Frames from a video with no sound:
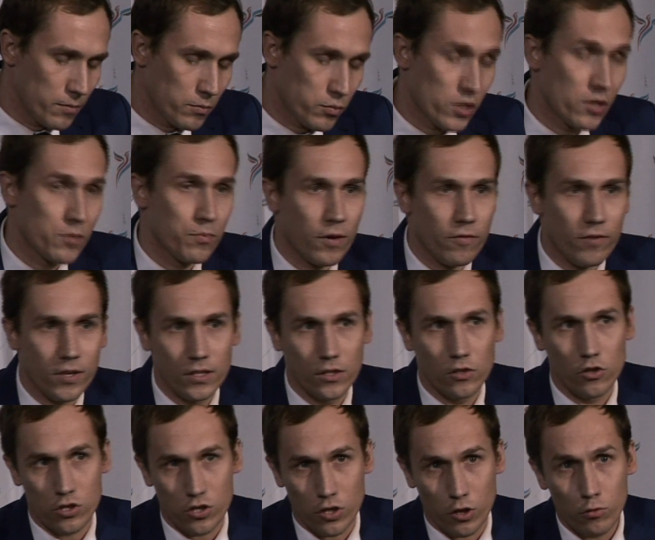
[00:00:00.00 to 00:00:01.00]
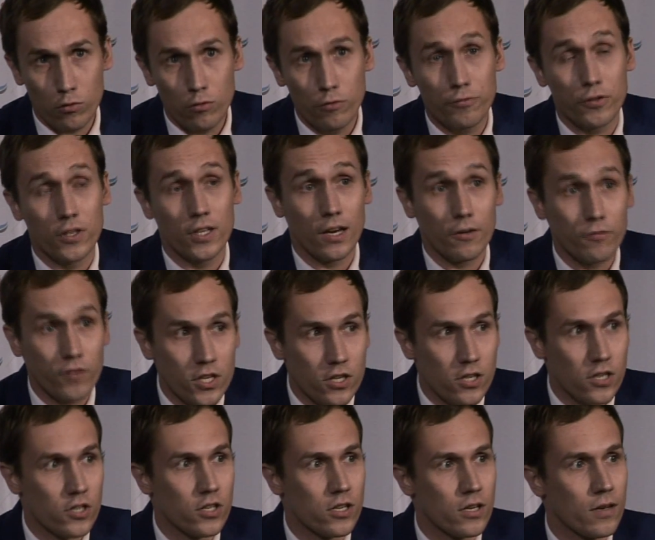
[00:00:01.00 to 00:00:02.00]
przyspawani do stołków i ja
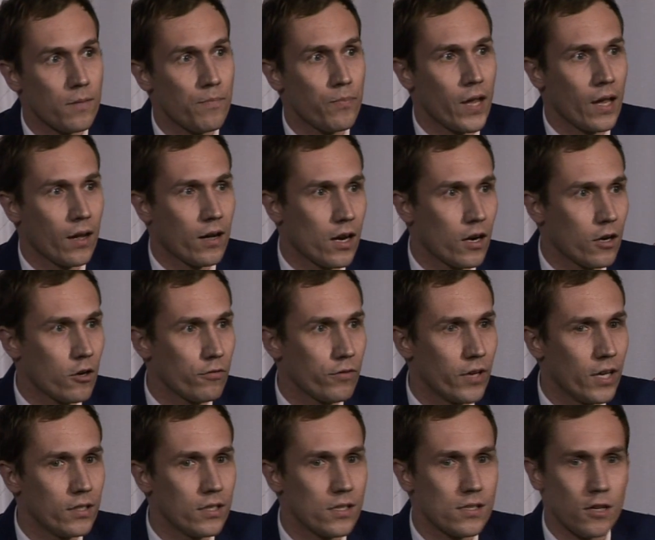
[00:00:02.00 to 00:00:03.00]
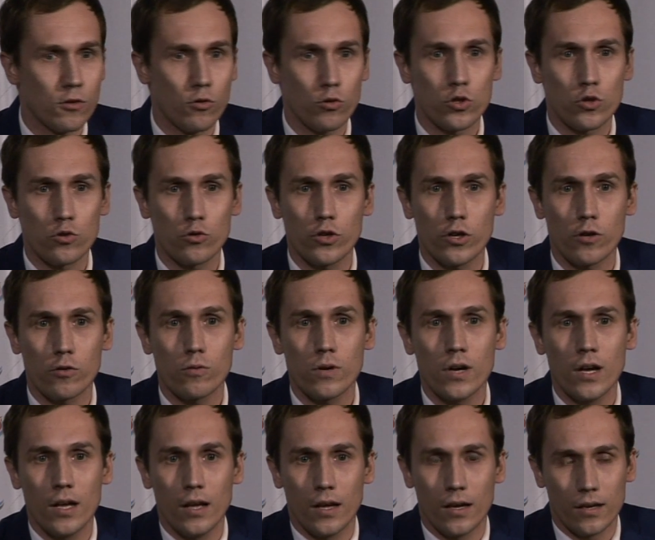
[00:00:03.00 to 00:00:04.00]
wierzę, że krakowianie zagłosują
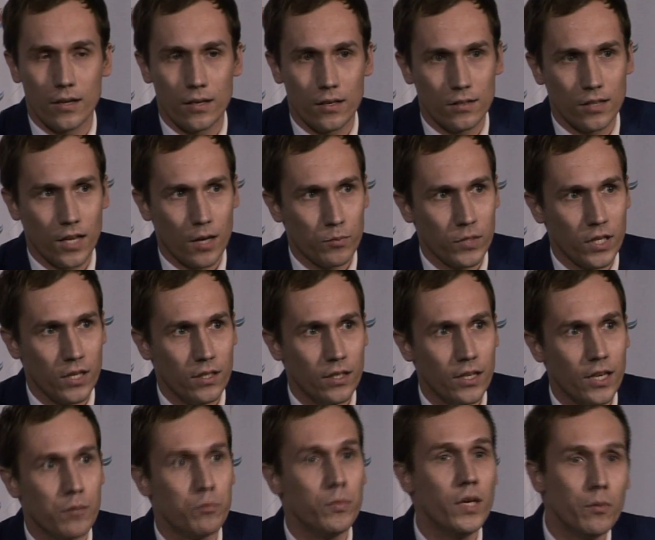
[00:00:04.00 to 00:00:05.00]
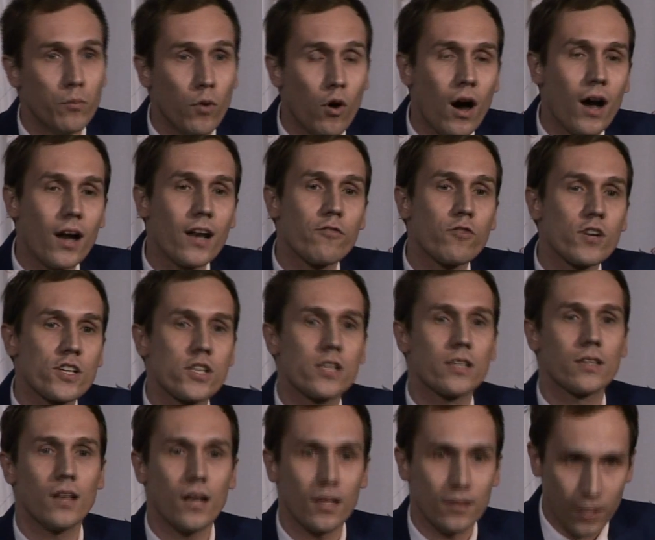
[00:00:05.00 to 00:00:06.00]
e, na mnie nie mimo, ale
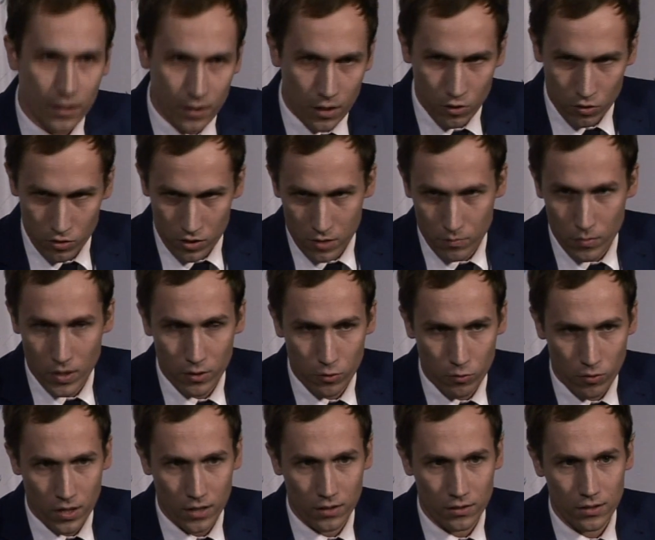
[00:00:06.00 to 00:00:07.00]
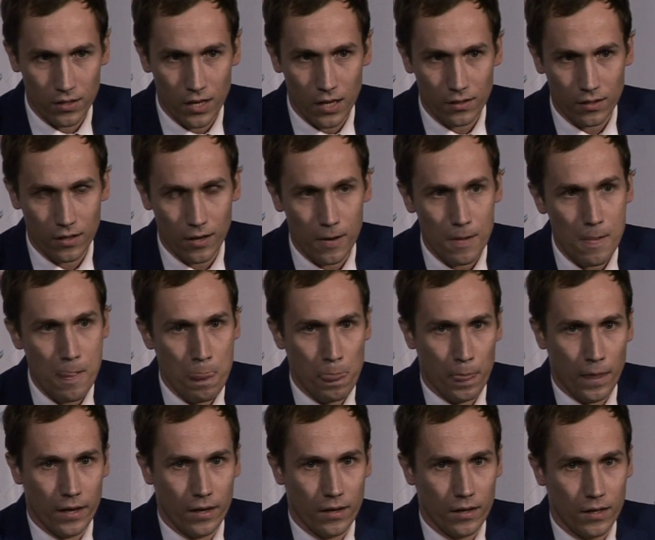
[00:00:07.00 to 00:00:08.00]
właśnie dlatego, że mają kandydata
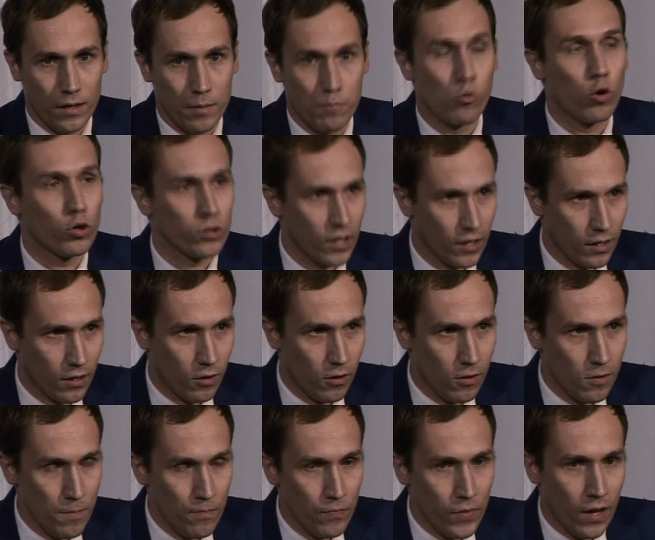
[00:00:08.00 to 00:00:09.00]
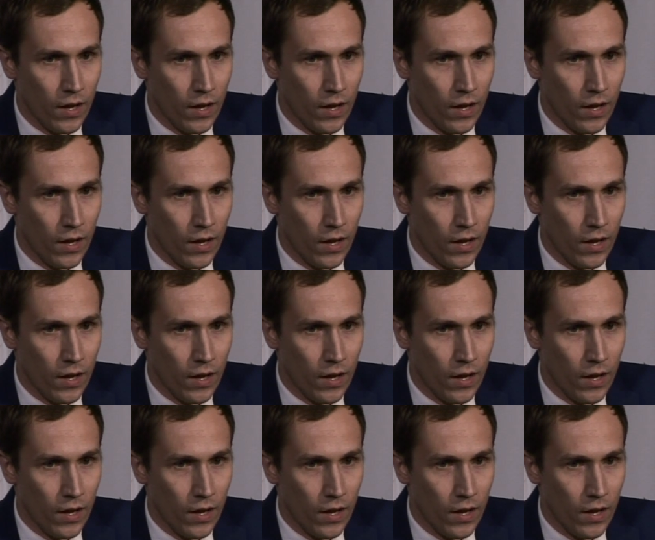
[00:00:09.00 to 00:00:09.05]
e, młodego,